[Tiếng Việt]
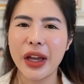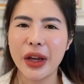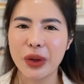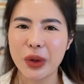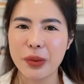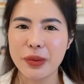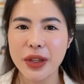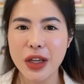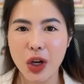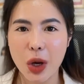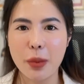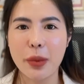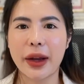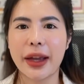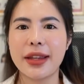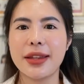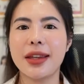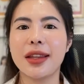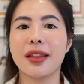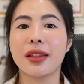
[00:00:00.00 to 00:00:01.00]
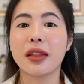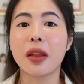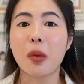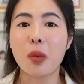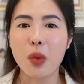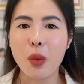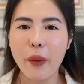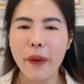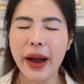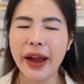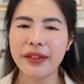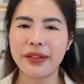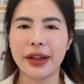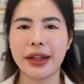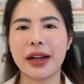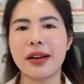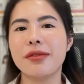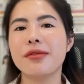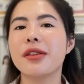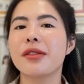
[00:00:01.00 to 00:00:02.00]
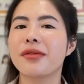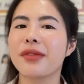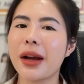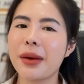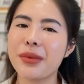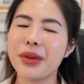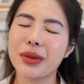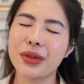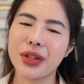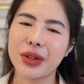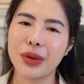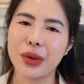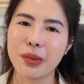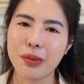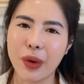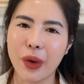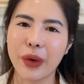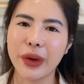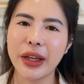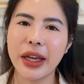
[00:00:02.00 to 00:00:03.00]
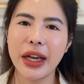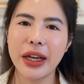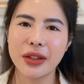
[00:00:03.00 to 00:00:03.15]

cũng như có một cái nhìn tổng quan về các phương pháp điều trị đồi mồi,